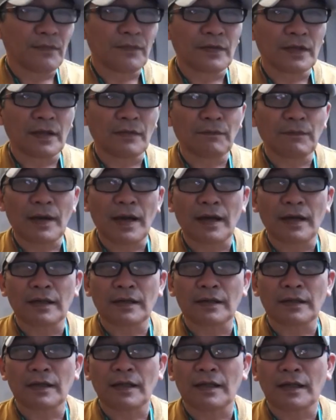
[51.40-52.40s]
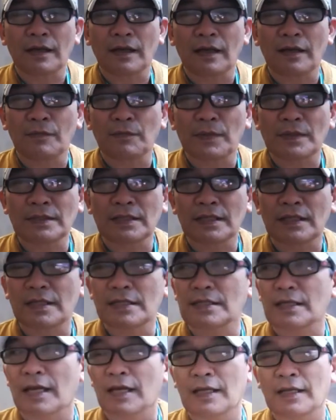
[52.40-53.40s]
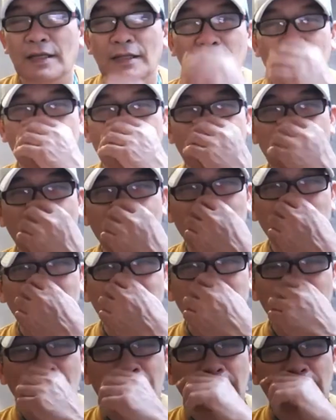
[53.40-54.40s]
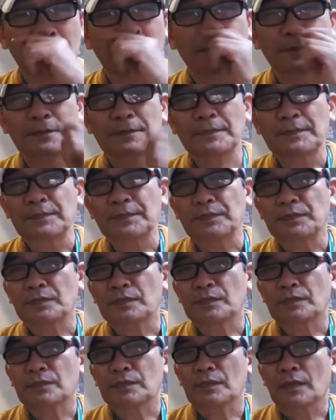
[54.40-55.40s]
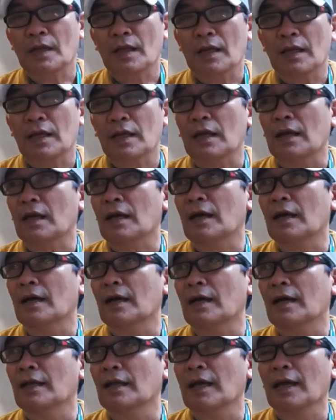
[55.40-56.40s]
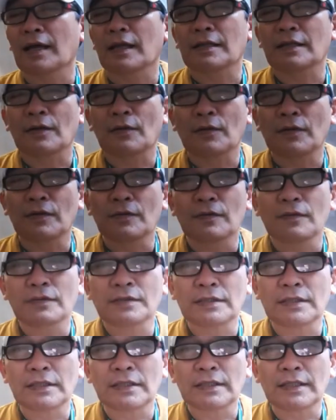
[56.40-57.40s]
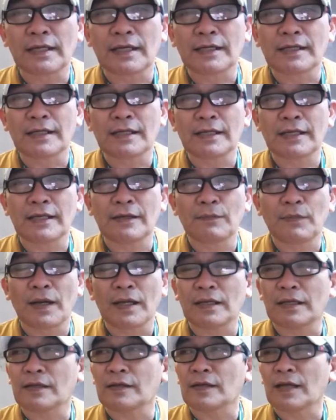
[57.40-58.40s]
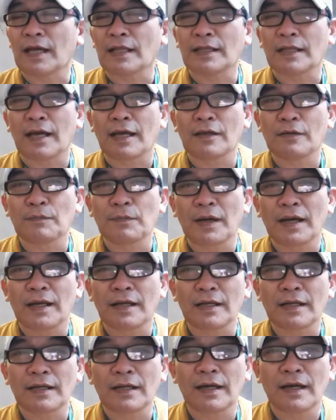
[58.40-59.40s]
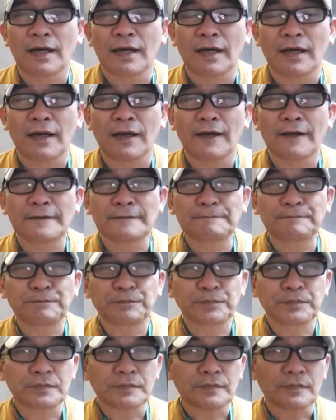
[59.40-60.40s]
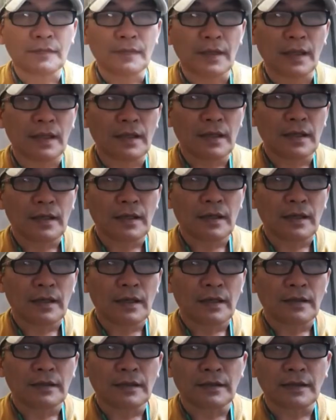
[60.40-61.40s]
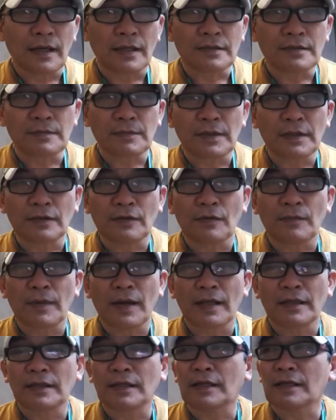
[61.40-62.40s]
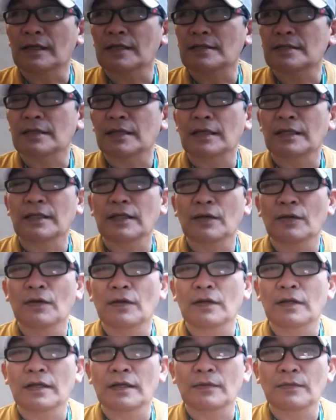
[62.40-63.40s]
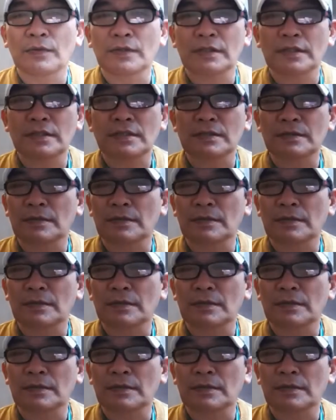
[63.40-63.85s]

Nagpakit, nag-ano pa siya ng sign ng dirty finger. Uh, nakita ko yung si Colonel Iba, yun yata yung parang uh, detachment commander ng City Hall na which is